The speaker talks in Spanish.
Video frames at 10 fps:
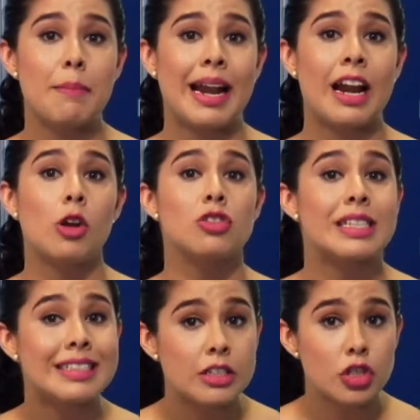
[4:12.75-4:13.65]
en separar
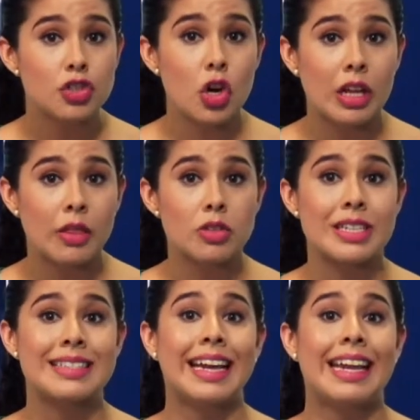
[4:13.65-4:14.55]
los desechos
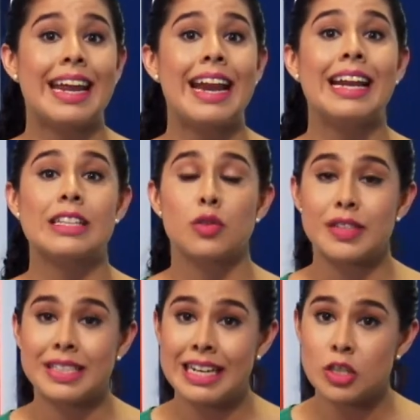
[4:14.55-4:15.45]
sólidos que se generan en las
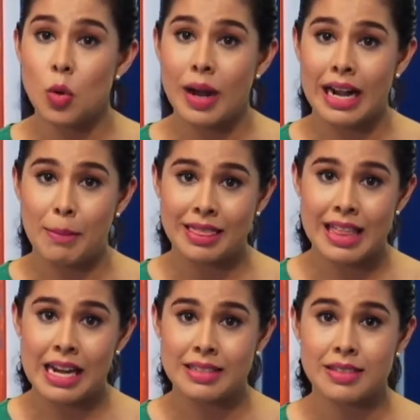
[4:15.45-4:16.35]
oficinas
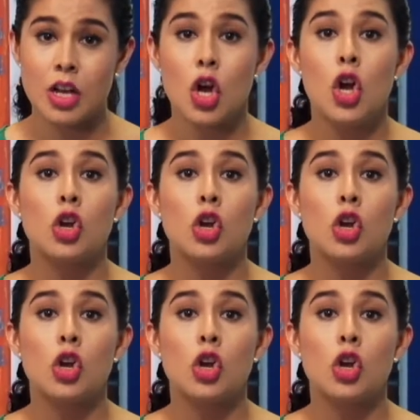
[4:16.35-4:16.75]
gubernamentales,